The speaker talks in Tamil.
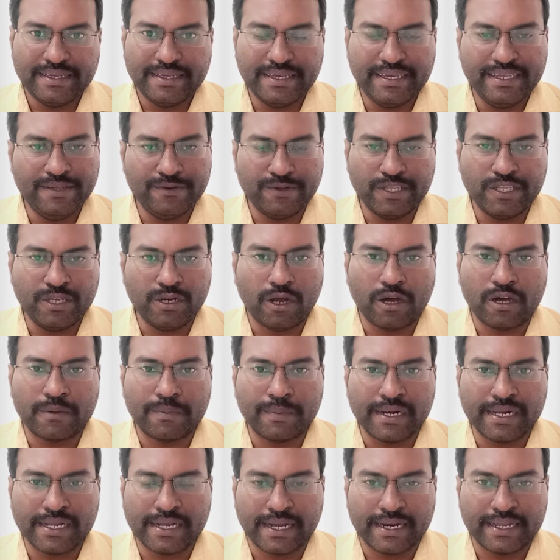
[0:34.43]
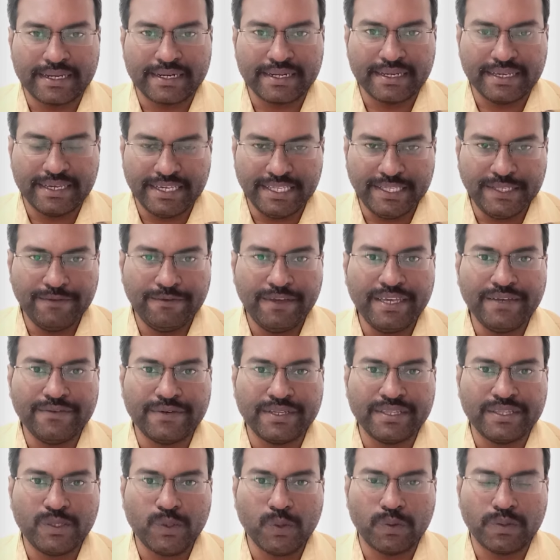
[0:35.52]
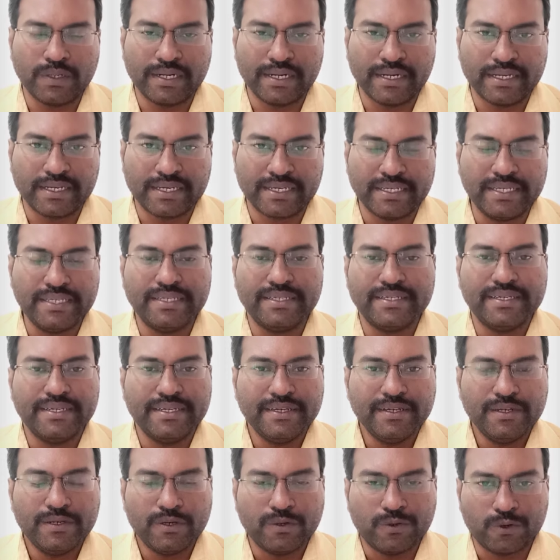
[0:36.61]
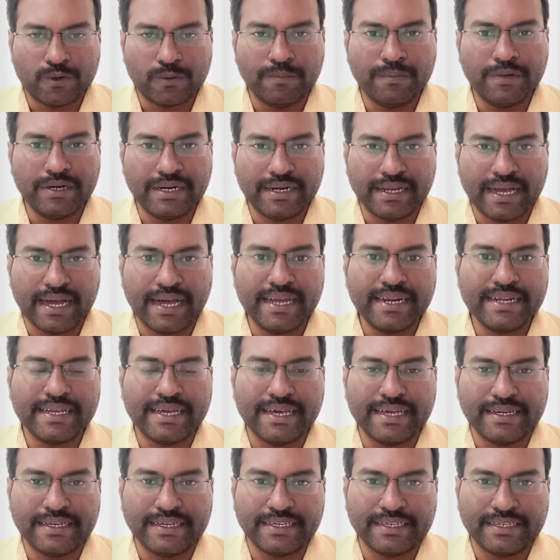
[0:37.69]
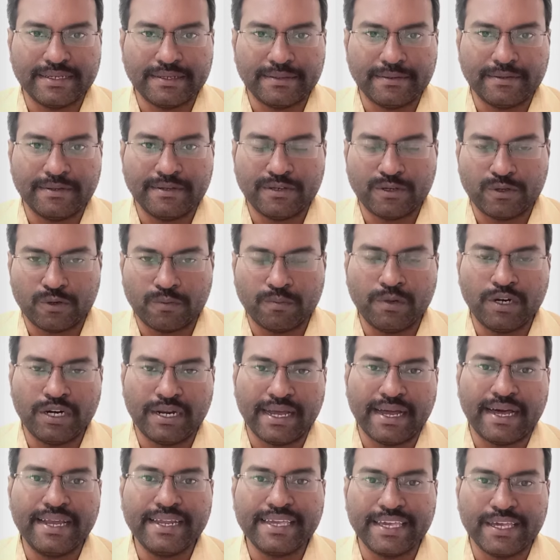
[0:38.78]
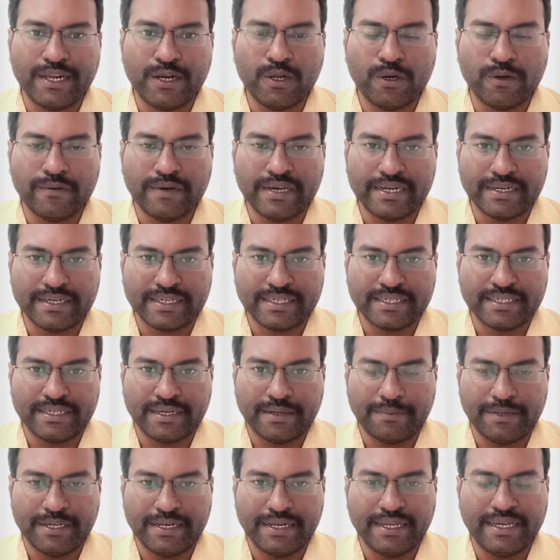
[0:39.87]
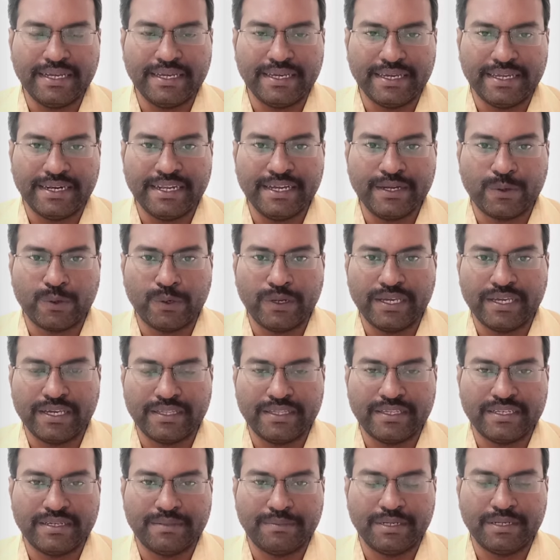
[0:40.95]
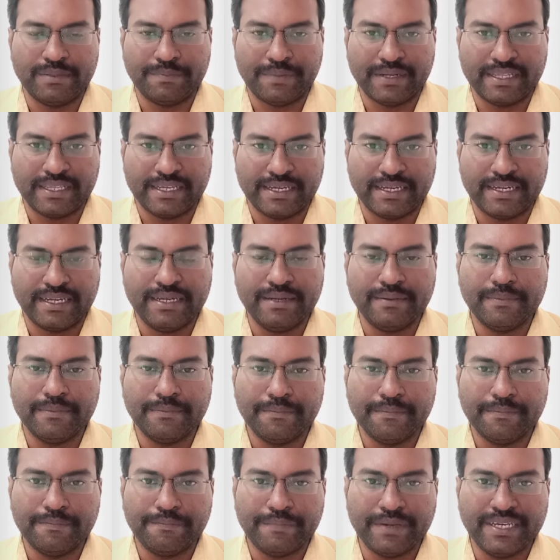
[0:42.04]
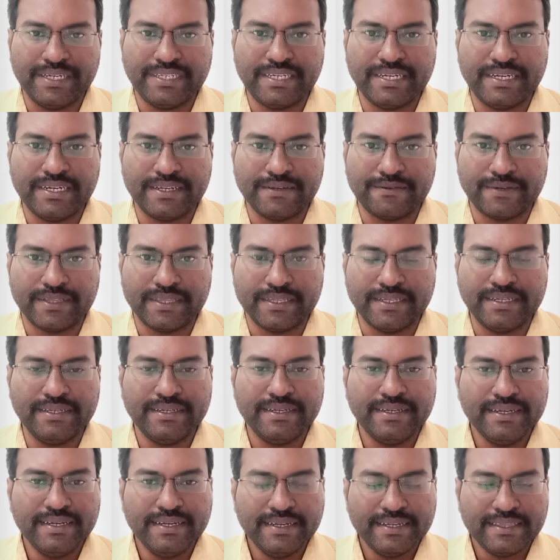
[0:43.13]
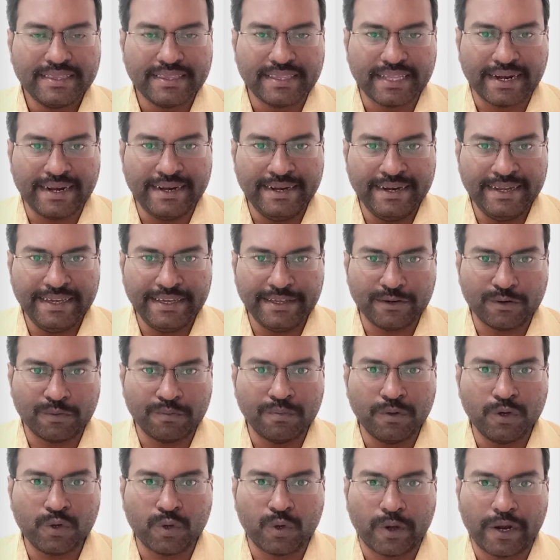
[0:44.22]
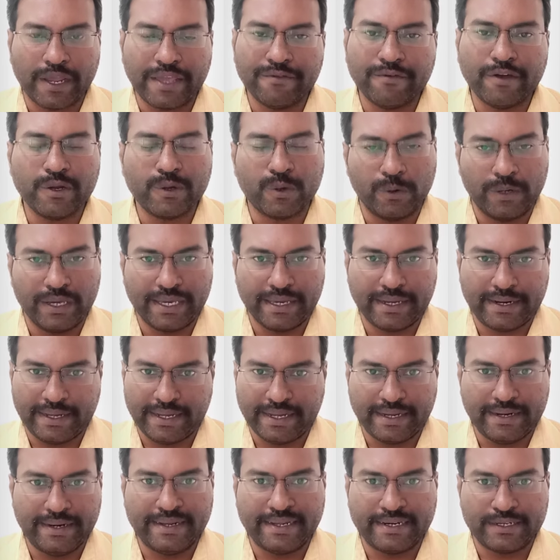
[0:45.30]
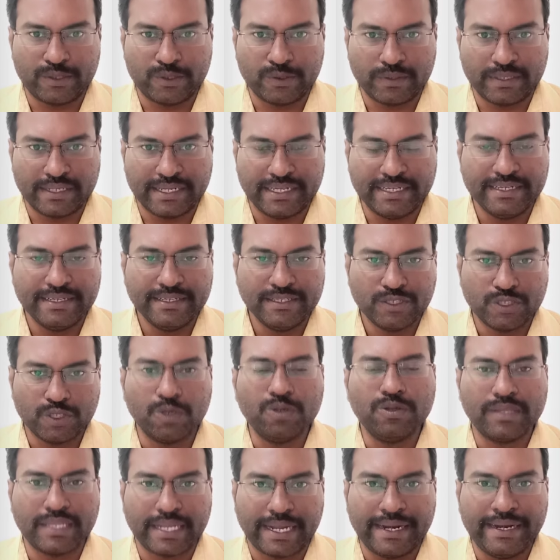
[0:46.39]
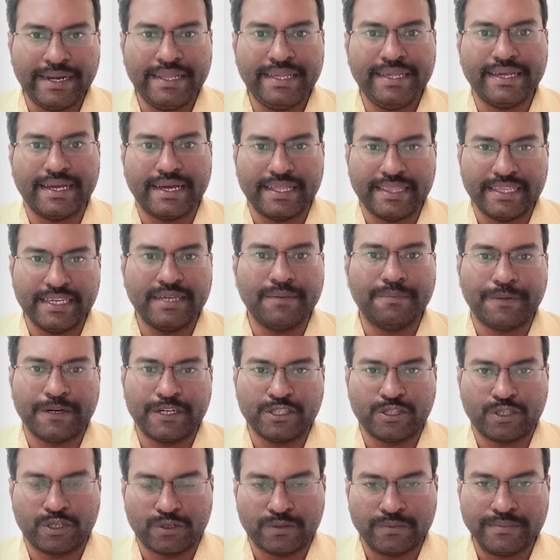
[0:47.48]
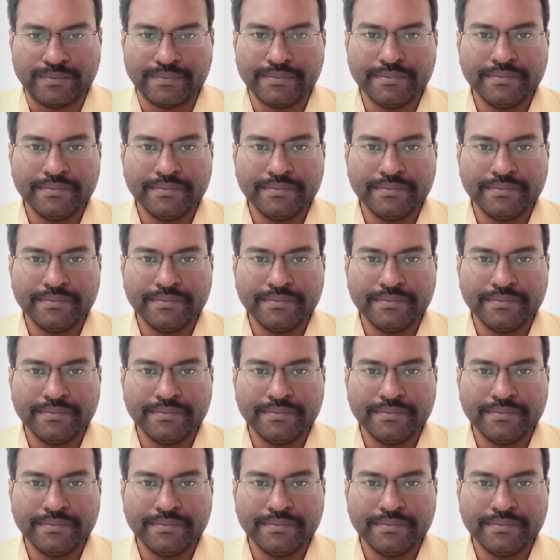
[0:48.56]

இது வந்து நார்மல் கலர் இதுவே வந்து உங்களுக்கு ரொம்ப டார்க்காக இருக்குது ரொம்ப டார்க் எல்லோவாக இருக்குது அப்படின்னா என்ன குறிக்குது அப்படின்னு பார்த்தீங்கன்னா பேஷண்ட்டுக்கு வந்து தண்ணி ரொம்ப குறைவாக குடிக்கிறாங்கன்னு அர்த்தவங்க ஸோ தண்ணி அதிகப்படுத்தணும்